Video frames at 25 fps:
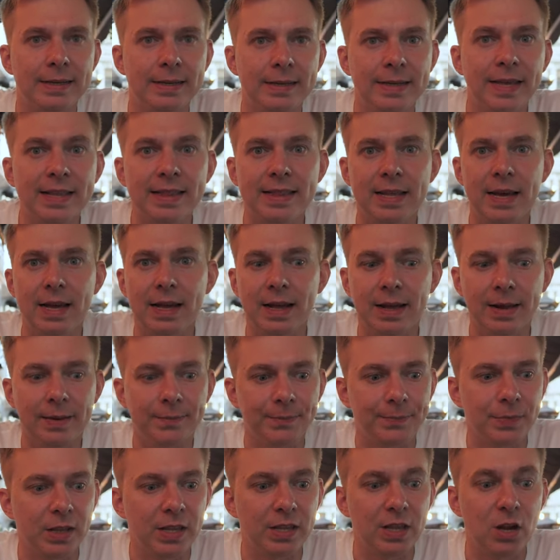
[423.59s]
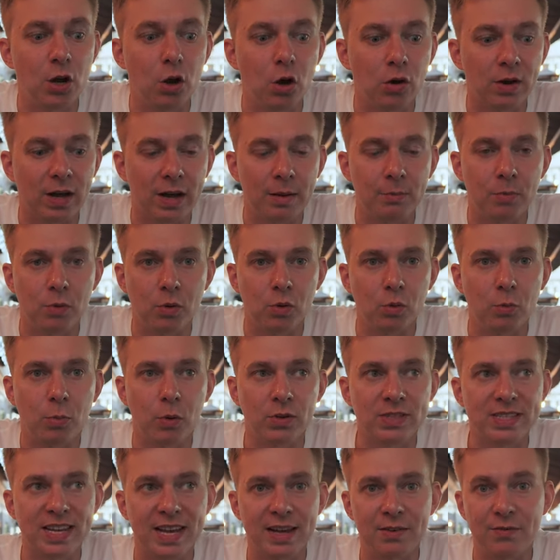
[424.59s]
jedna, jeden lokal był
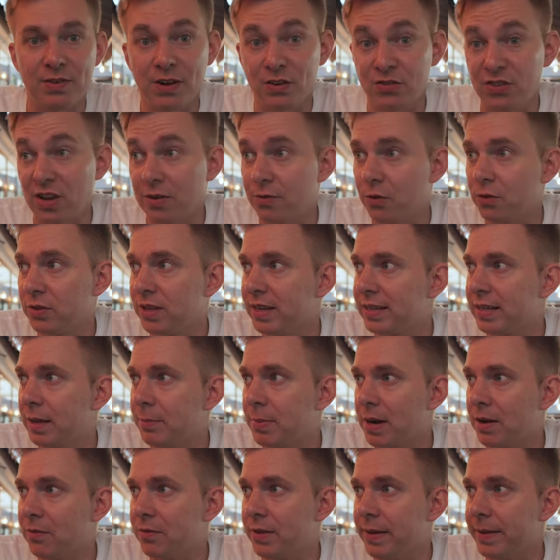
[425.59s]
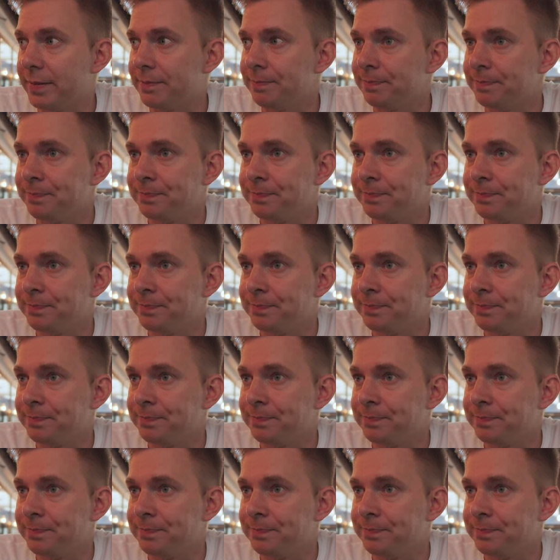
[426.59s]
poza Warszawą tak naprawdę